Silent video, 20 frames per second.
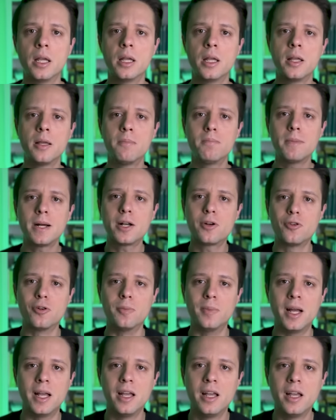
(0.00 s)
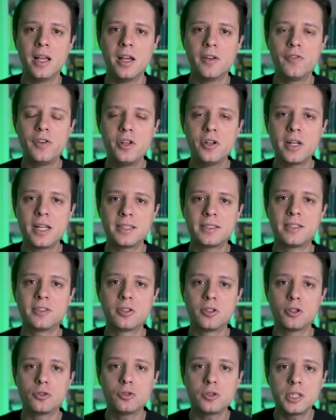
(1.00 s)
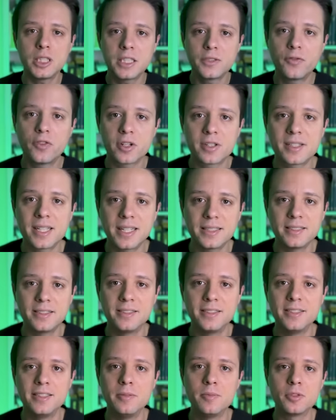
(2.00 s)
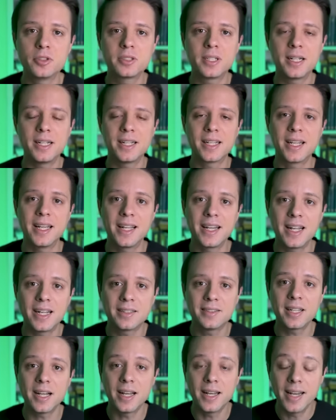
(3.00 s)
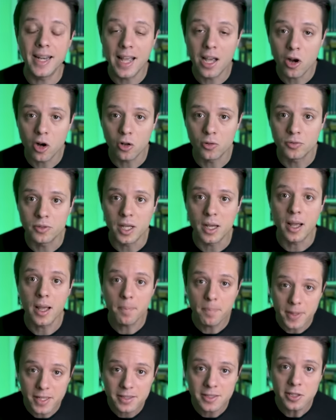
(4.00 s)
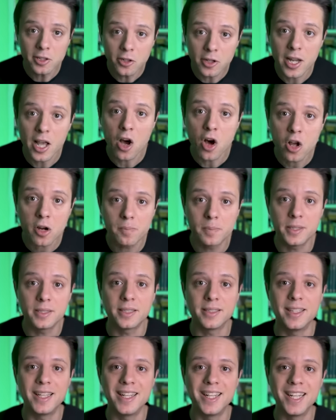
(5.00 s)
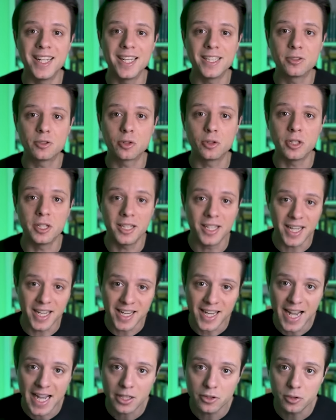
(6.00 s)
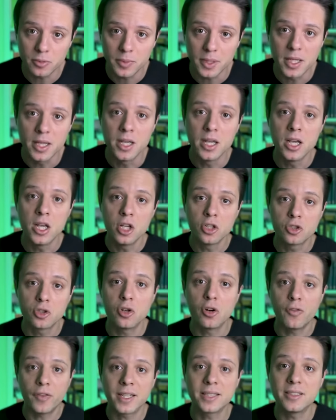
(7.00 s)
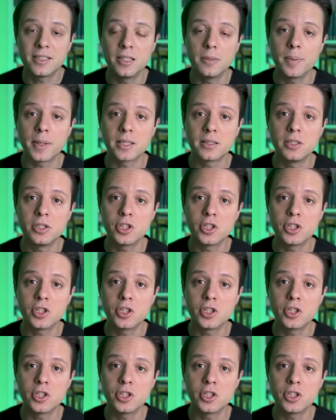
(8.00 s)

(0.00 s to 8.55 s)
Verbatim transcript: Eh, ma come? Finora si sono tutti sforzati di dimostrare che in realtà le onde e persino le orbite degli elettroni negli atomi sono fatte di